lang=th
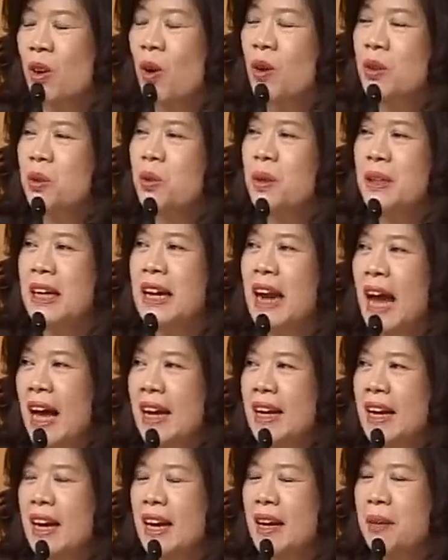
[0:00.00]
ของตัวตลา
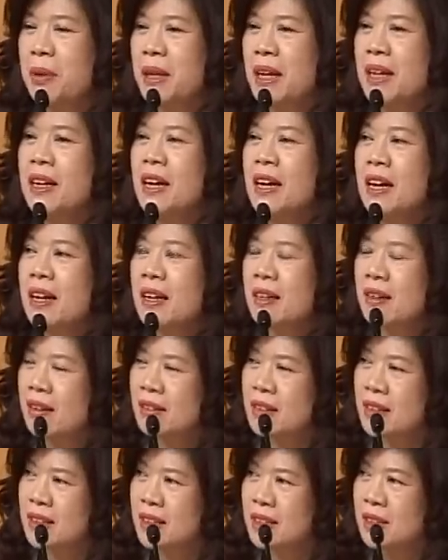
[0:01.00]
ดเองเพราะฉะนั้น
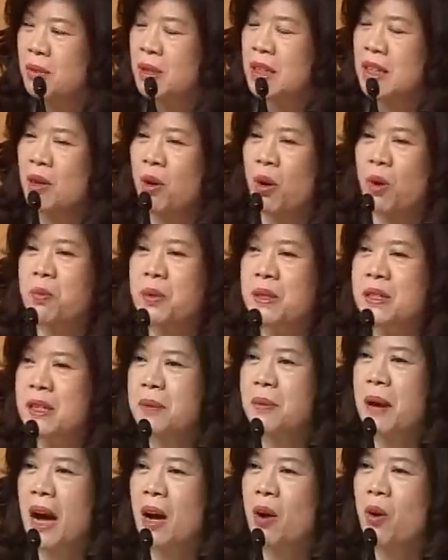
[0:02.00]
เราจะขึ้นวันที่6พฤษ
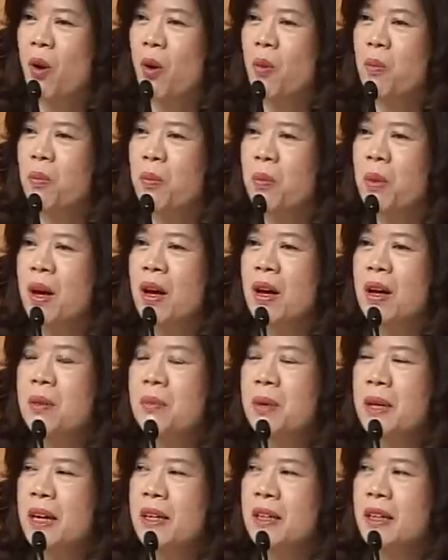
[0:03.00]
ภาคม
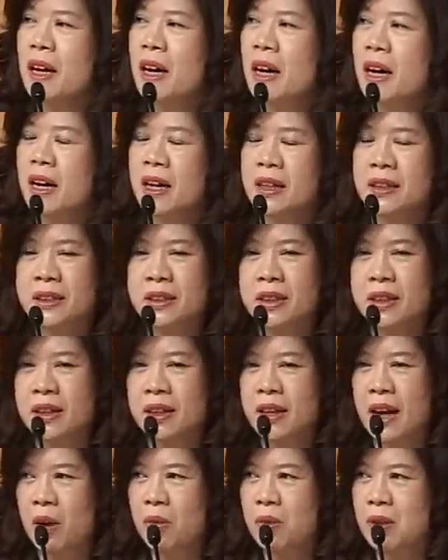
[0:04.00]
เพราะฉะนั้น
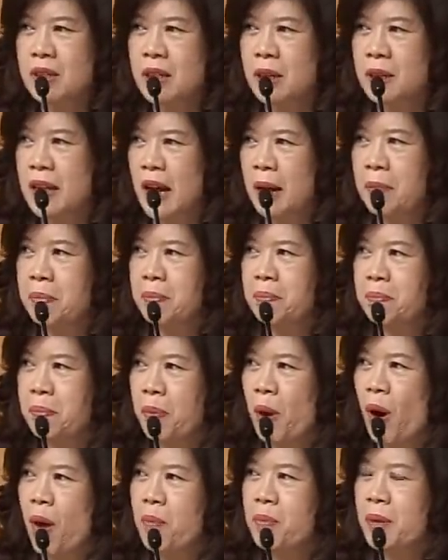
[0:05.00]
เราก็จะ
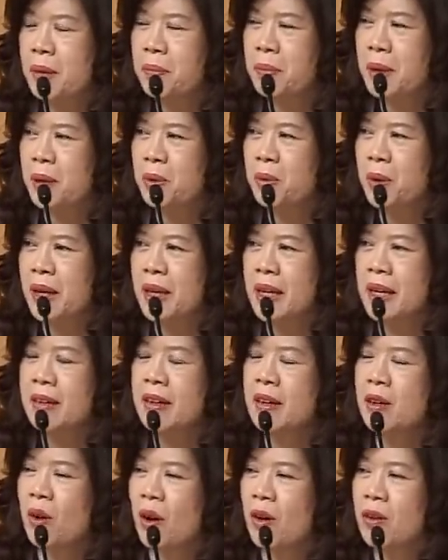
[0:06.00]
ทำพร้อมกันไปด้วยใน
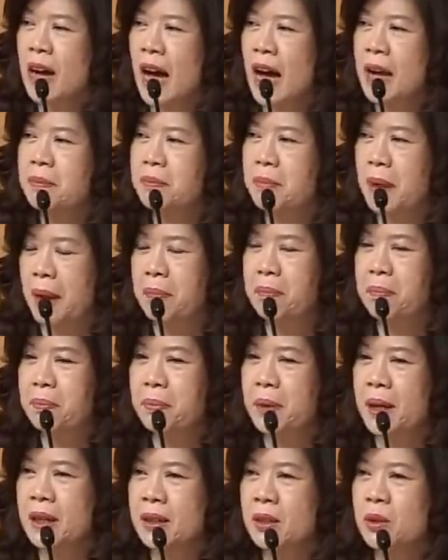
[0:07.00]
เรื่องของการปรับ
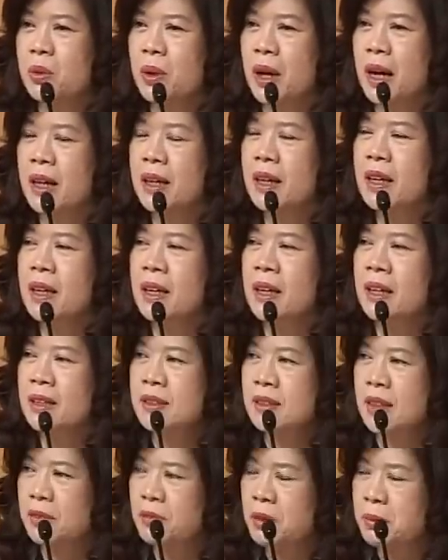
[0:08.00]
ตัว
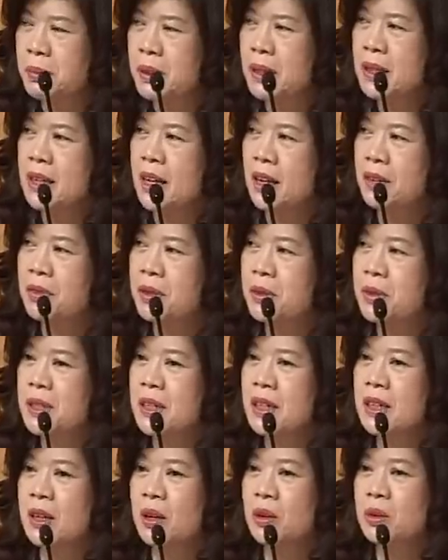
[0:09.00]
SET50 Index
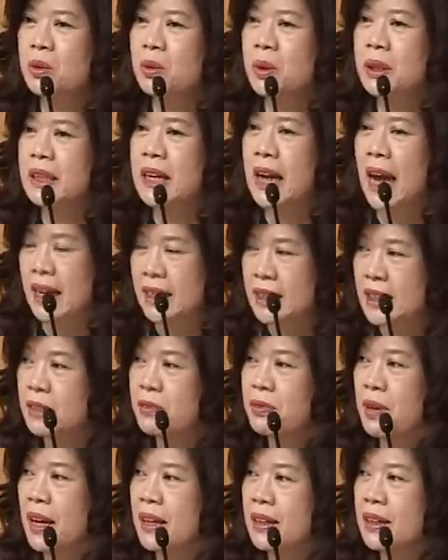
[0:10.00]
Future ของตัวตลาด
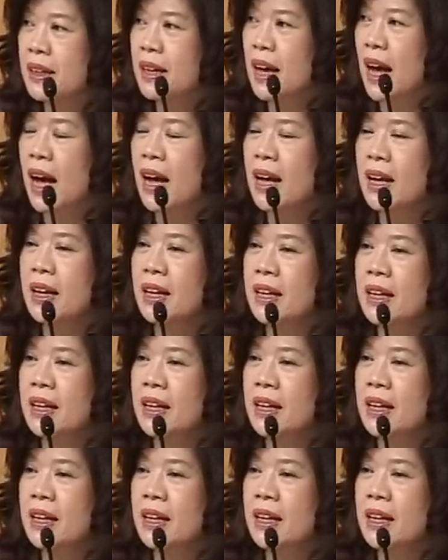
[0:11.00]
TFX นะคะ